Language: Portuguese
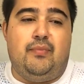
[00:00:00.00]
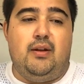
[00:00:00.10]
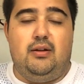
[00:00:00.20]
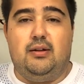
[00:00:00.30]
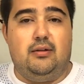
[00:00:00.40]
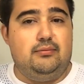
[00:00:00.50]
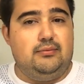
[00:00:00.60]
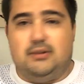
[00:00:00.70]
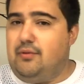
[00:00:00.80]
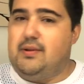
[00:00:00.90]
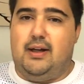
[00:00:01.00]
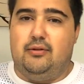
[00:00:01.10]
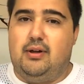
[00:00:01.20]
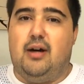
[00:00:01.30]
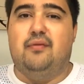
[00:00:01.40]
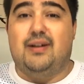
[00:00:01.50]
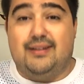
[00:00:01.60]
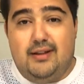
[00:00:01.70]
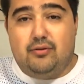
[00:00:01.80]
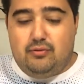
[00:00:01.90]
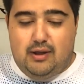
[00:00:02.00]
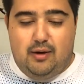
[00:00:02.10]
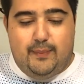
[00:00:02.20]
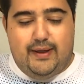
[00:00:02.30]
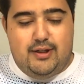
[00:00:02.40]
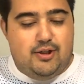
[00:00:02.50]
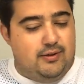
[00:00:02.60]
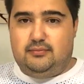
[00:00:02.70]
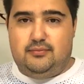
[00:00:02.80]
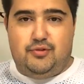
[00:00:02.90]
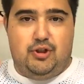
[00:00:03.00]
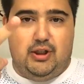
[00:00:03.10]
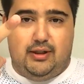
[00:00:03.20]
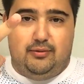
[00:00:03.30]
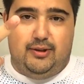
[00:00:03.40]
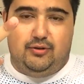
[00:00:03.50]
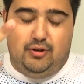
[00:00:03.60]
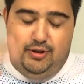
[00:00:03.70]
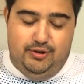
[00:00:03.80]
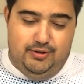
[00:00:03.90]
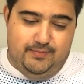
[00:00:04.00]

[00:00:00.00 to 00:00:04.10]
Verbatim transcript: Então, não saia do carro, fica dentro do carro paradinho. Dica número 2.